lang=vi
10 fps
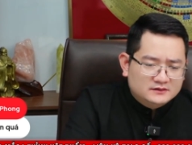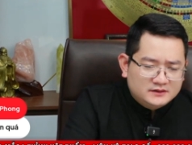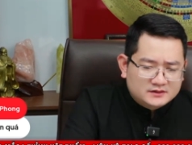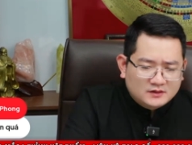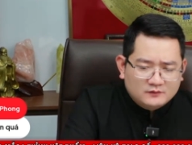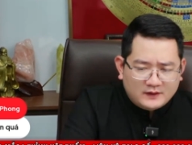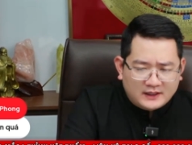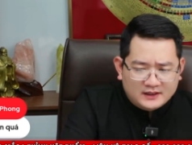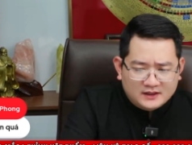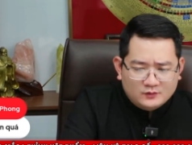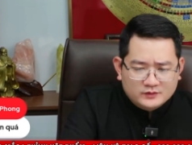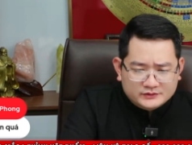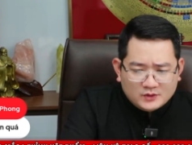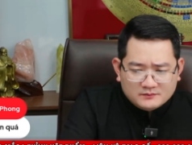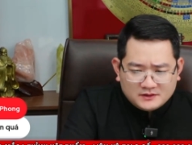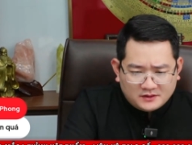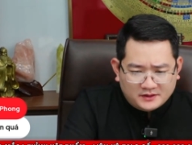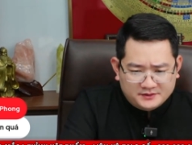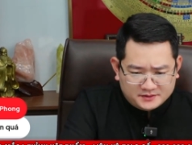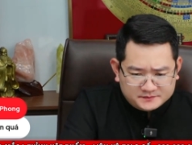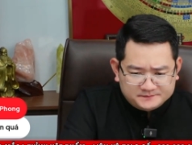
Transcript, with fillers: không phải là uống thuốc mà khỏi được